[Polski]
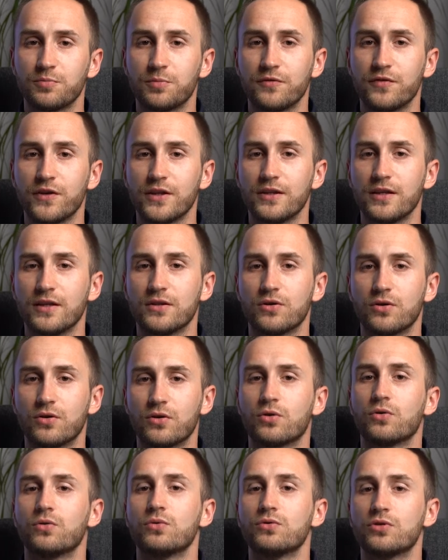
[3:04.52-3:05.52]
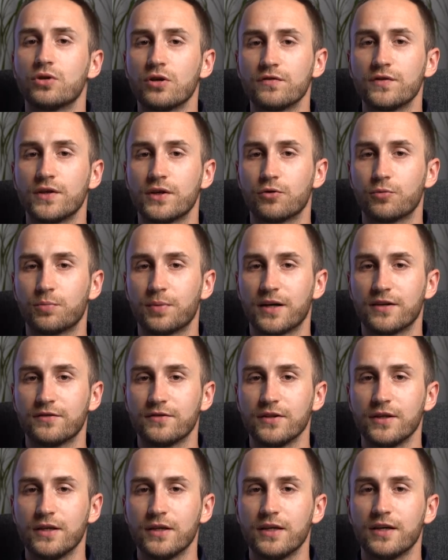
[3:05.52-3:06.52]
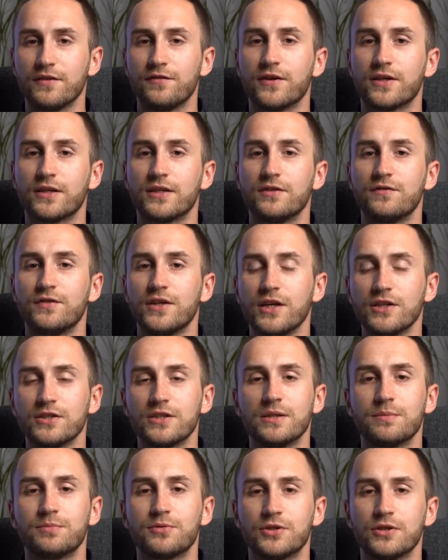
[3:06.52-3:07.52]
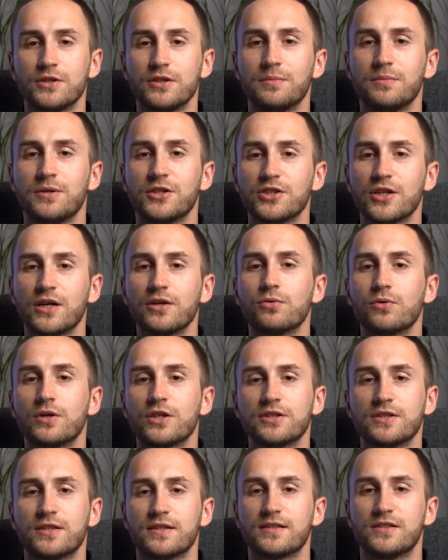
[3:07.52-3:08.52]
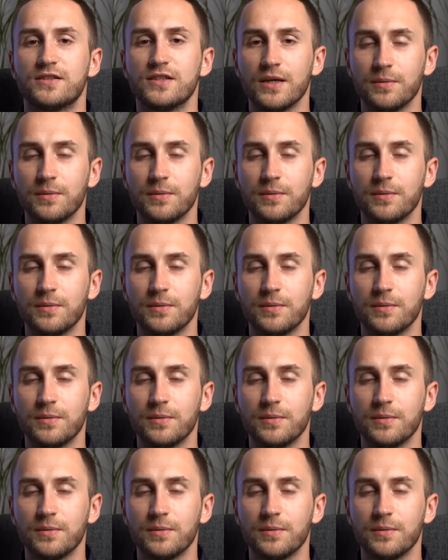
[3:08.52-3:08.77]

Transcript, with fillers: odpowiednie do gruntownej uprawy i efektywniejsze przy mieszaniu resztek z